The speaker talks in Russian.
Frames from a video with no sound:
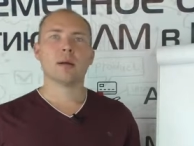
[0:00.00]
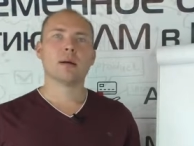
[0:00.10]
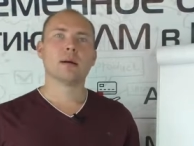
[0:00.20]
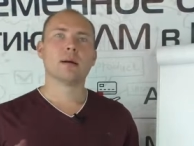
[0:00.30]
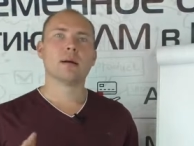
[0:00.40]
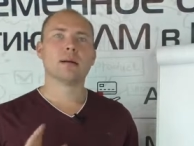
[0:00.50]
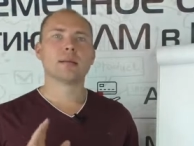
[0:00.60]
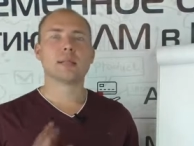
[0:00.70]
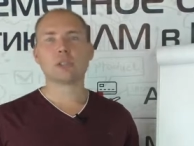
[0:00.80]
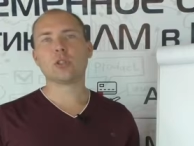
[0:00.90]

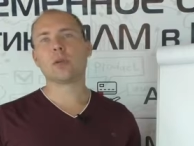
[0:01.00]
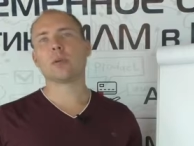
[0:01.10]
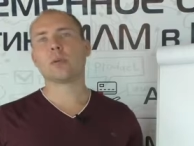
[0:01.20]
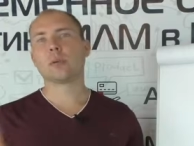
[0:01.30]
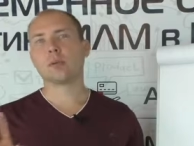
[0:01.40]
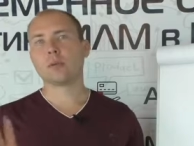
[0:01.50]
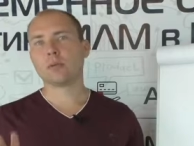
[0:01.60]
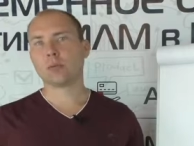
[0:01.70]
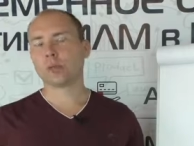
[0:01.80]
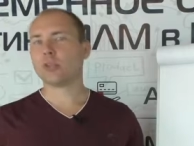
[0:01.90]
Э, также я вам
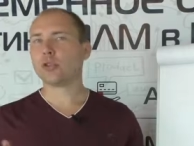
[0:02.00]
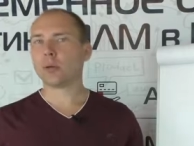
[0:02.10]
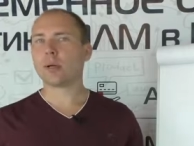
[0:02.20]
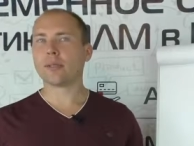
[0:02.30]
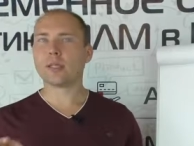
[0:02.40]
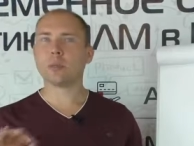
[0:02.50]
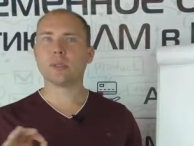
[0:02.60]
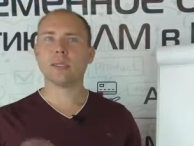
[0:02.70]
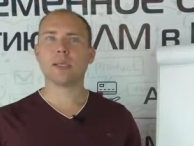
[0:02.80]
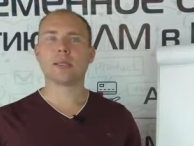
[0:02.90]
вот еще хотел
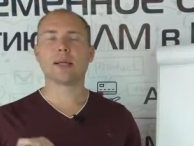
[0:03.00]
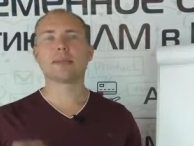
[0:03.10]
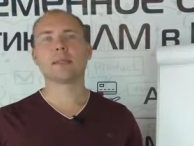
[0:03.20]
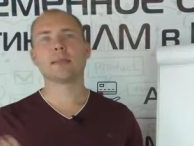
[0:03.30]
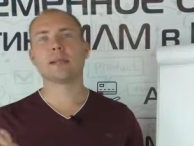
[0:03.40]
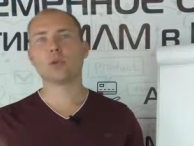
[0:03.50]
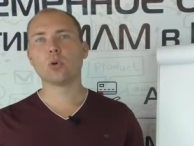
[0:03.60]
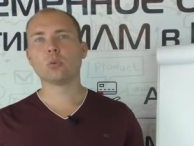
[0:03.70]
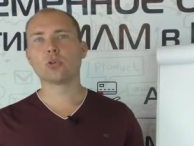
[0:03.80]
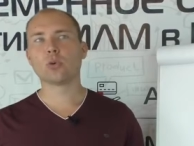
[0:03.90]
бы сделать акцент на
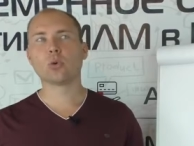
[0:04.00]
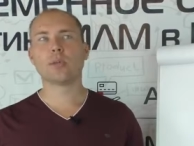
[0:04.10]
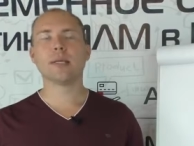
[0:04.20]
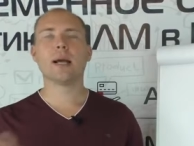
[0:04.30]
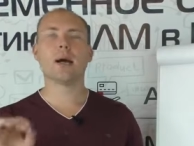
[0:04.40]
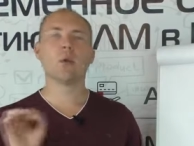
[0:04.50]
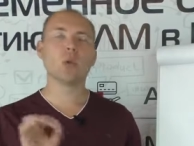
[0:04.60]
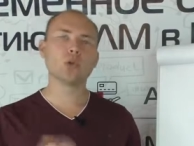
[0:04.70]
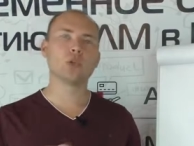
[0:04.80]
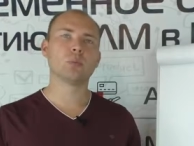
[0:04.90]
том, что я
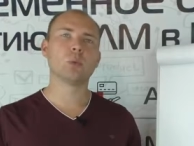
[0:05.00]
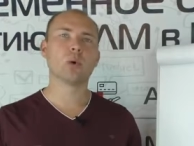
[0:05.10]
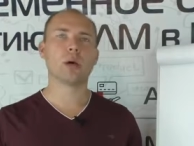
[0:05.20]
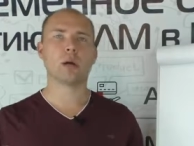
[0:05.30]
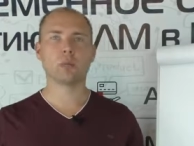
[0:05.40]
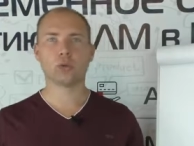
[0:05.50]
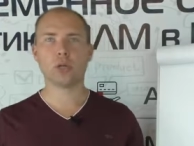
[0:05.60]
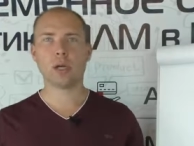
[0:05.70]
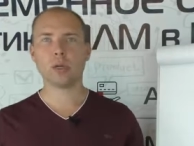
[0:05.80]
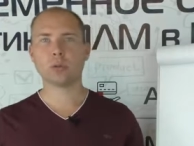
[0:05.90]
очень много
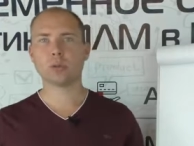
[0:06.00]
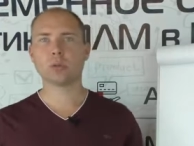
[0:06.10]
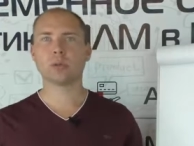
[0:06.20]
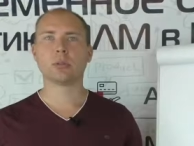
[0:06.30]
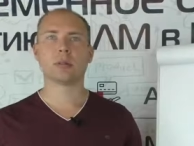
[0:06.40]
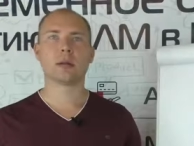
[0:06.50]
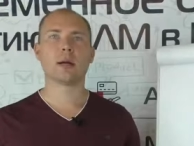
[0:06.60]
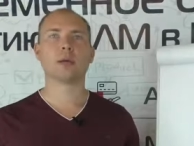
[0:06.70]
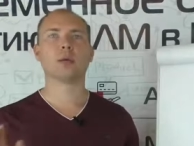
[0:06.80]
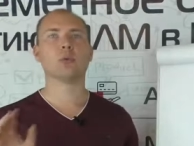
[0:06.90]
обучаюсь
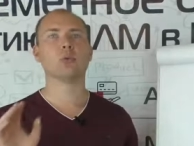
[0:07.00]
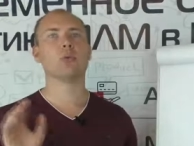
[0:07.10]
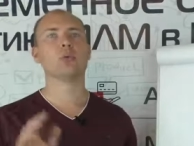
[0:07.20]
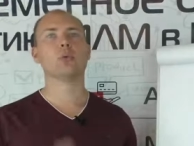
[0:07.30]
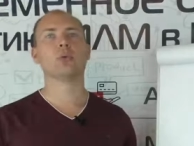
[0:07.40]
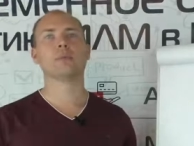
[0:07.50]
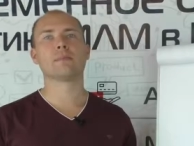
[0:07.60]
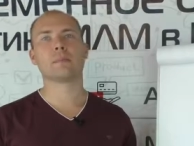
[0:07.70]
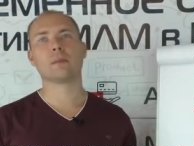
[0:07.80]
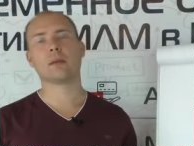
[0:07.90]
как у
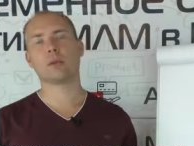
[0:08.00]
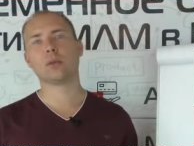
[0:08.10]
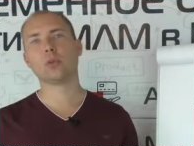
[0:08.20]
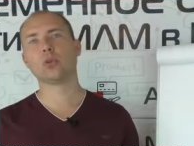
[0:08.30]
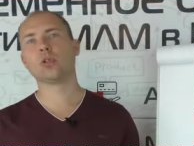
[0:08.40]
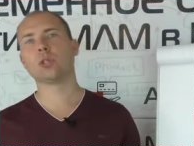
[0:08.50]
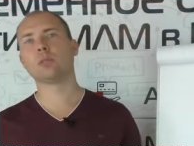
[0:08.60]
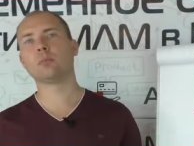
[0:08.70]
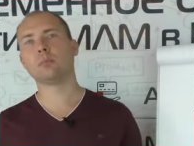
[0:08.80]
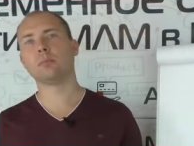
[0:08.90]

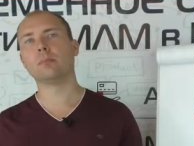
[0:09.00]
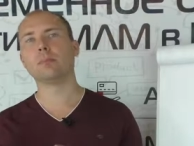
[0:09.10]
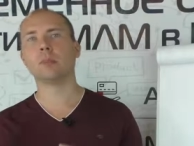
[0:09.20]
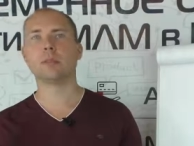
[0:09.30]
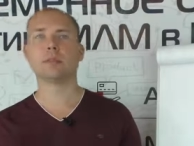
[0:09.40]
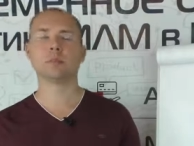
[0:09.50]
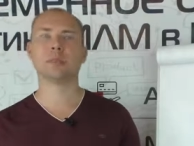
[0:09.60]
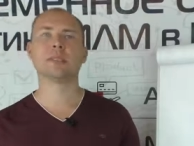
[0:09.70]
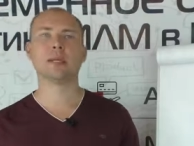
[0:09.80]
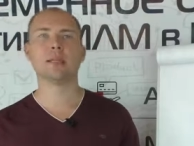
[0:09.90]
ведущих э,
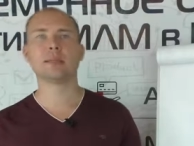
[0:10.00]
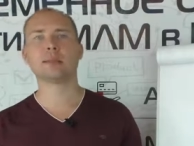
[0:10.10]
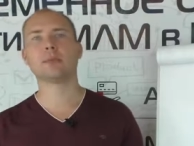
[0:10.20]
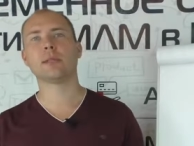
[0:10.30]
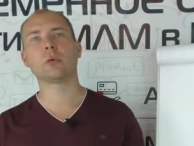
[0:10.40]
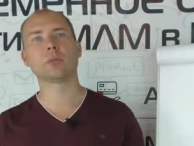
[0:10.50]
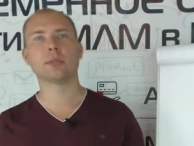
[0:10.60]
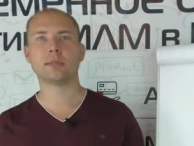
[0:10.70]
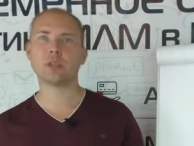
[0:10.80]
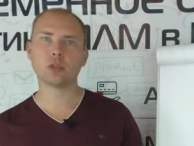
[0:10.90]
специалистов на
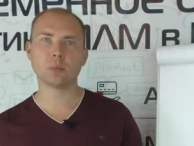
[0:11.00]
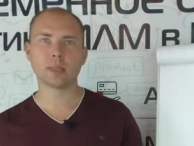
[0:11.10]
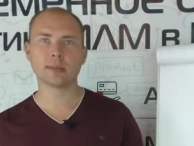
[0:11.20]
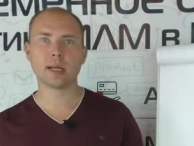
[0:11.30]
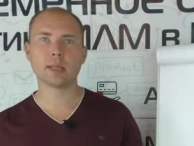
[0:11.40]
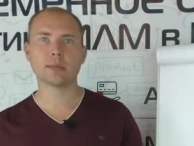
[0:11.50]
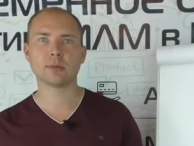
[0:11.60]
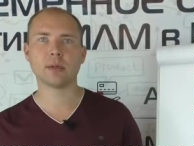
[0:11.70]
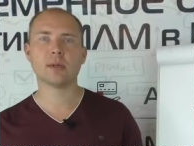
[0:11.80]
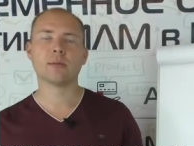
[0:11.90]
русскоязычном
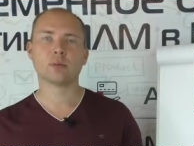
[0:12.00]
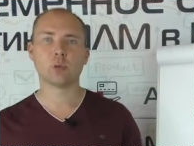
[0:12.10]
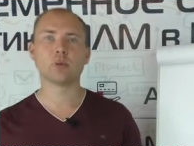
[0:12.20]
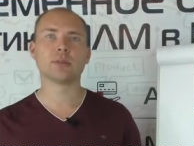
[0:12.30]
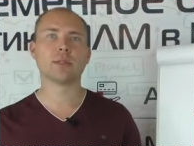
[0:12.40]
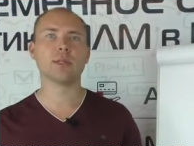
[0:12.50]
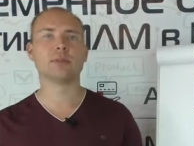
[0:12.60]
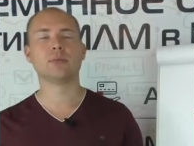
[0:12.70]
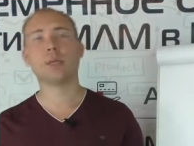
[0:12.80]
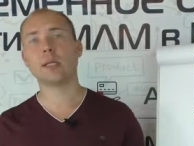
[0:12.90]
пространстве, в том числе и
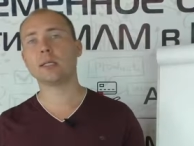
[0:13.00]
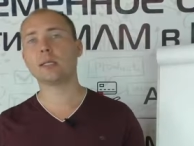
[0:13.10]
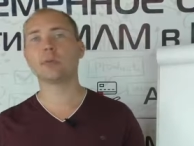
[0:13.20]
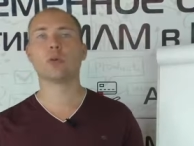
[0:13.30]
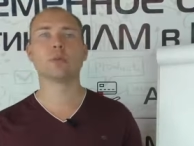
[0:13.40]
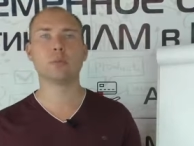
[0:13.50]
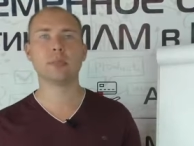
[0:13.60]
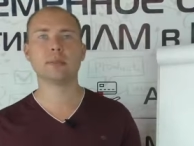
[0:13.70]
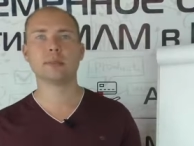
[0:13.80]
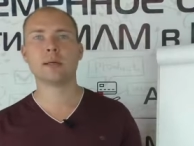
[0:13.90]
в сфере сетевого
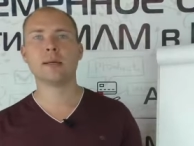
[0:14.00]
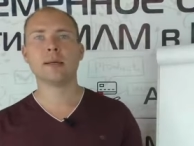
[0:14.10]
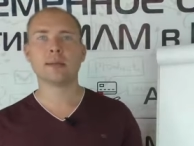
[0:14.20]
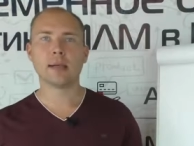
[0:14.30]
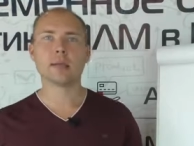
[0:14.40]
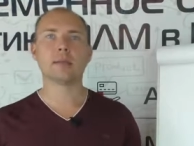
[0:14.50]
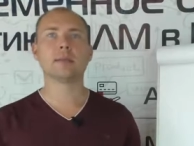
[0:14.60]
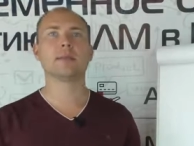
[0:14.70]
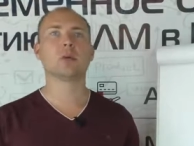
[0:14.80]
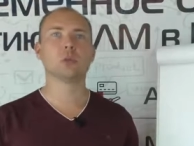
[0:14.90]
бизнеса, так
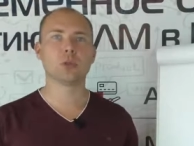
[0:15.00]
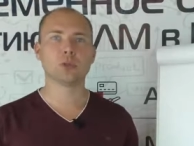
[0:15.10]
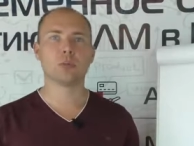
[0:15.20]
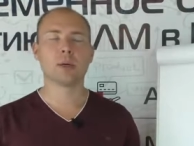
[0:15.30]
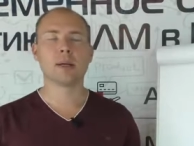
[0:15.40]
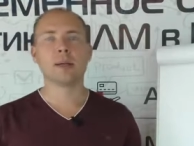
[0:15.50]
и за рубежом.